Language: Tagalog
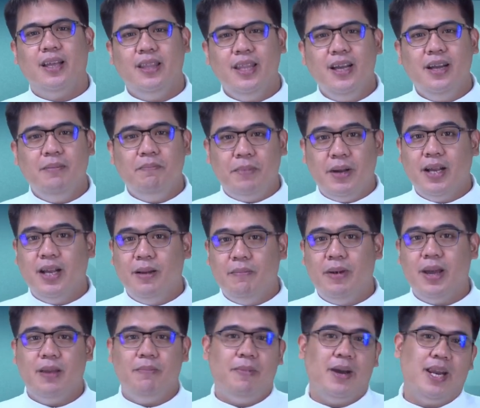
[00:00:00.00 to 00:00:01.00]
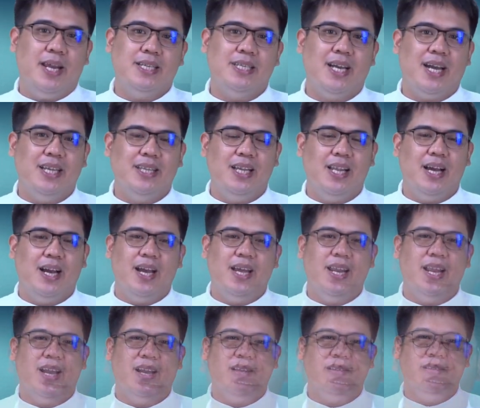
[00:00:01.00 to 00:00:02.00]
ng paggabay para sa kanilang
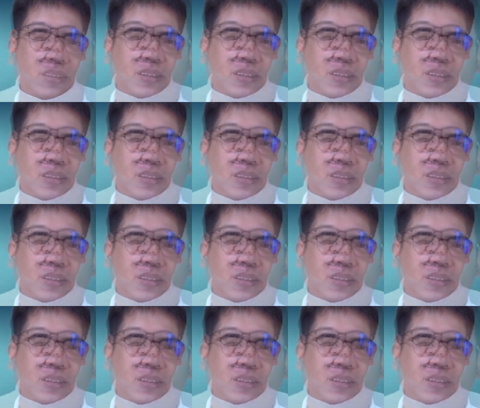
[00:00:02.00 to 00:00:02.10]
anak.